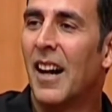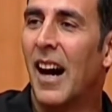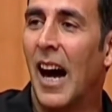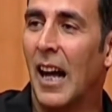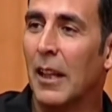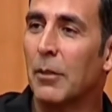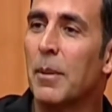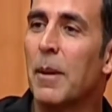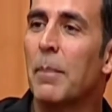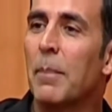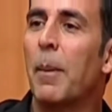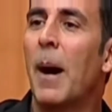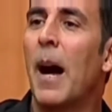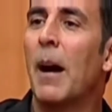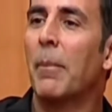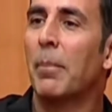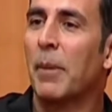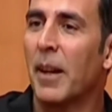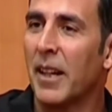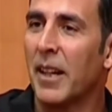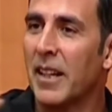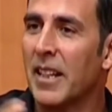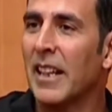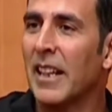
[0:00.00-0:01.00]
आदमी
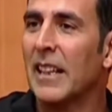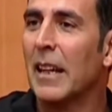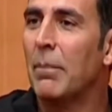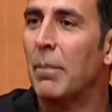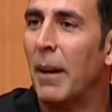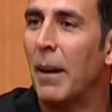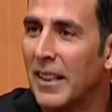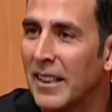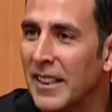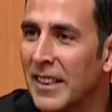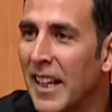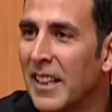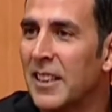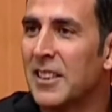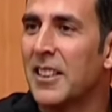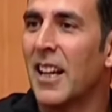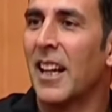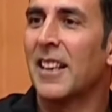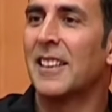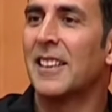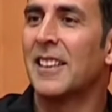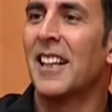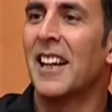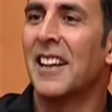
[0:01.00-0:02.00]
पाप करने के बाद ही हज
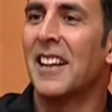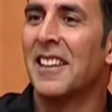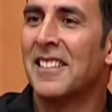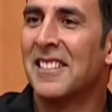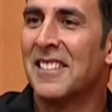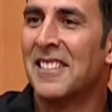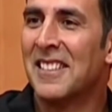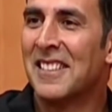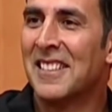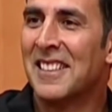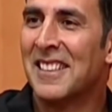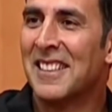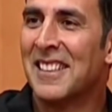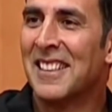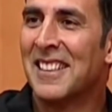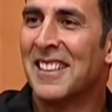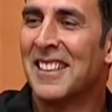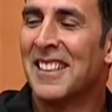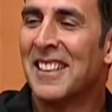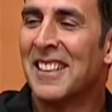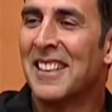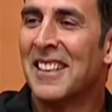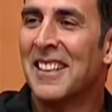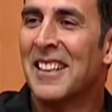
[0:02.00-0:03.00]
जाता
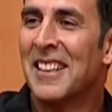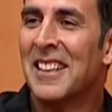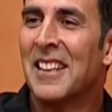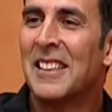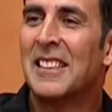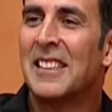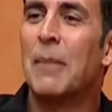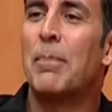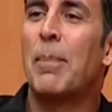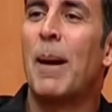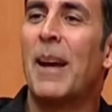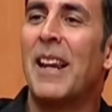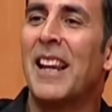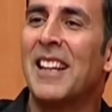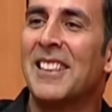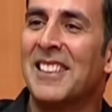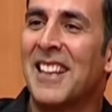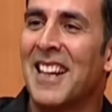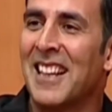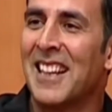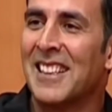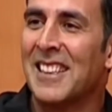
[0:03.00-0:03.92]
है कि पहले चला